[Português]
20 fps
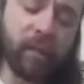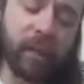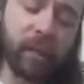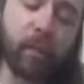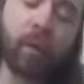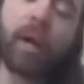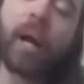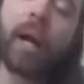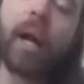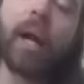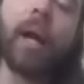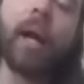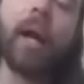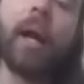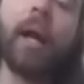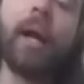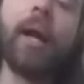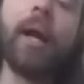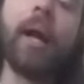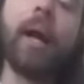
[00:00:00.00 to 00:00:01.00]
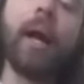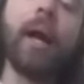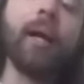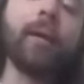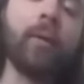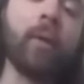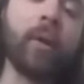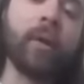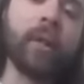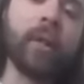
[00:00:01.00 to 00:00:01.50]
vai tocar a
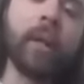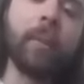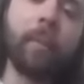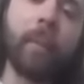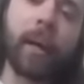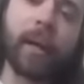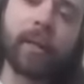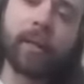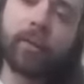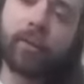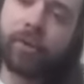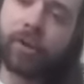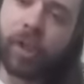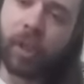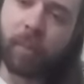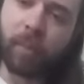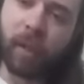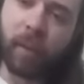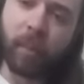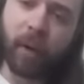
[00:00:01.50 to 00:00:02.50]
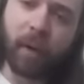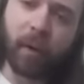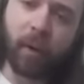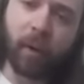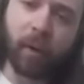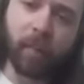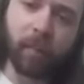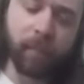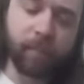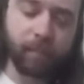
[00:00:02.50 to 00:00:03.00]
nota que parte do shape da
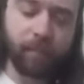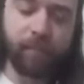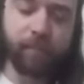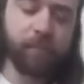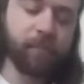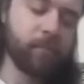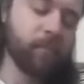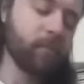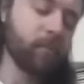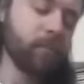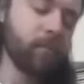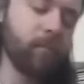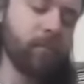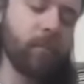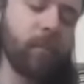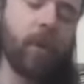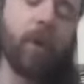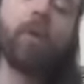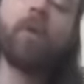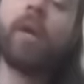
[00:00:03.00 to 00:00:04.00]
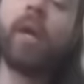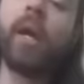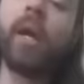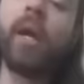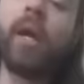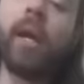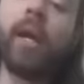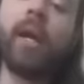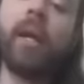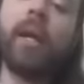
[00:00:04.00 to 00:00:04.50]
maior.
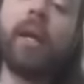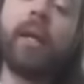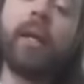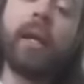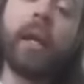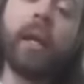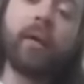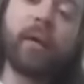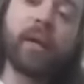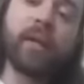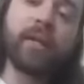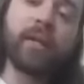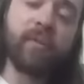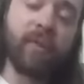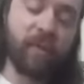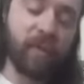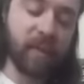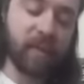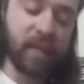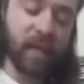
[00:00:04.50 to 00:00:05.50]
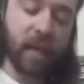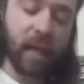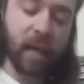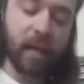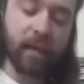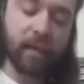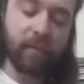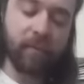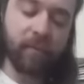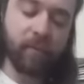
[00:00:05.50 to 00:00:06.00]
Ok? E aí o que a gente vai fazer
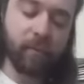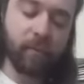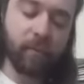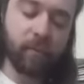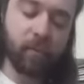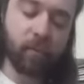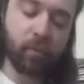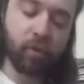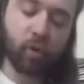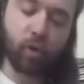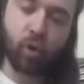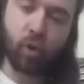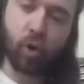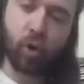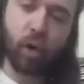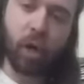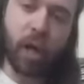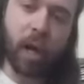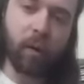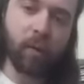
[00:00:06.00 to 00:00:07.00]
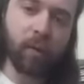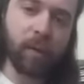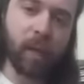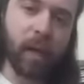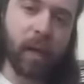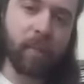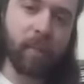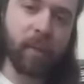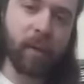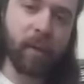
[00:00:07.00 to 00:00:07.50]
é tocar o
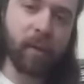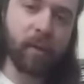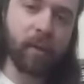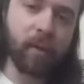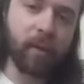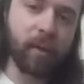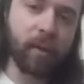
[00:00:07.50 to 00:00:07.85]
tapping